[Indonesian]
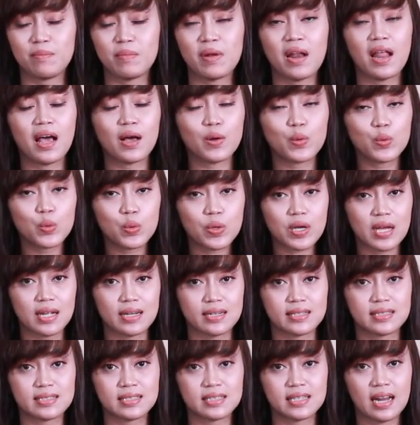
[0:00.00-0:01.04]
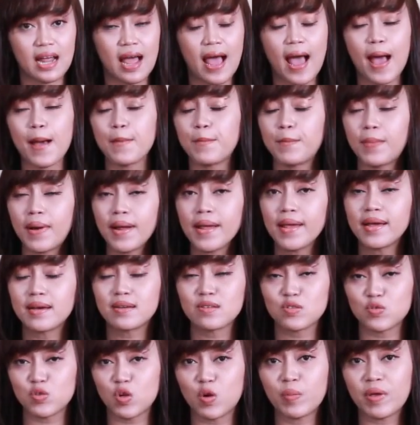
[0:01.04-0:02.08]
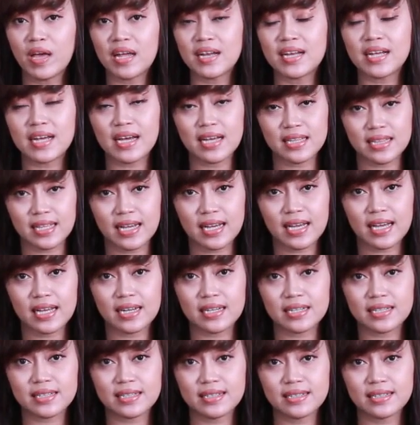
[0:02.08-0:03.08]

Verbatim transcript: melakukan apa yang suami Anda katakan.